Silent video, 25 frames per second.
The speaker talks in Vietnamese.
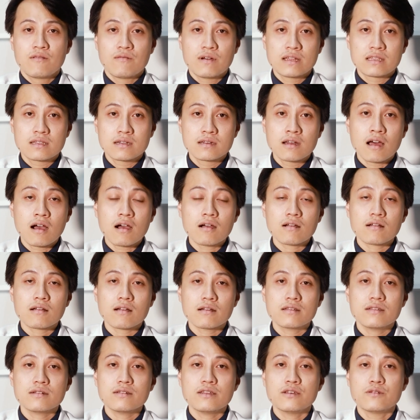và từ đó
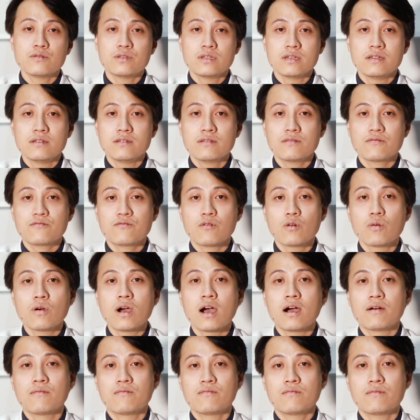có những điều chỉnh
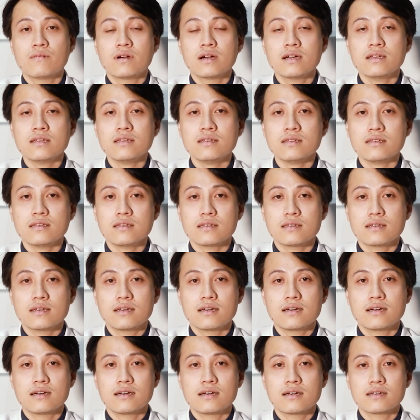phù hợp với
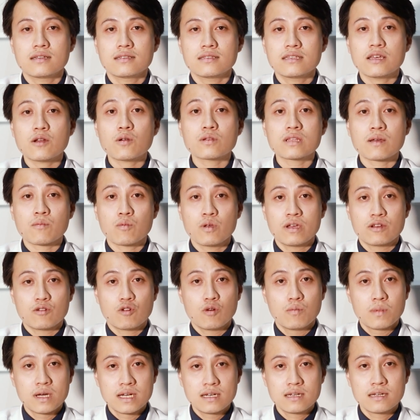chế độ tập luyện
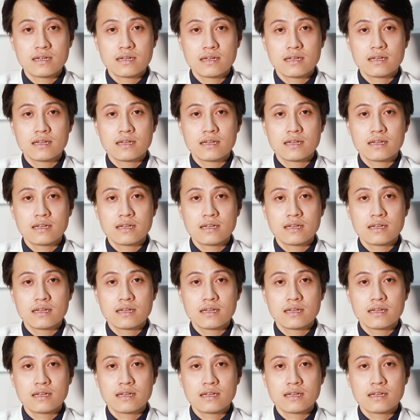của mình.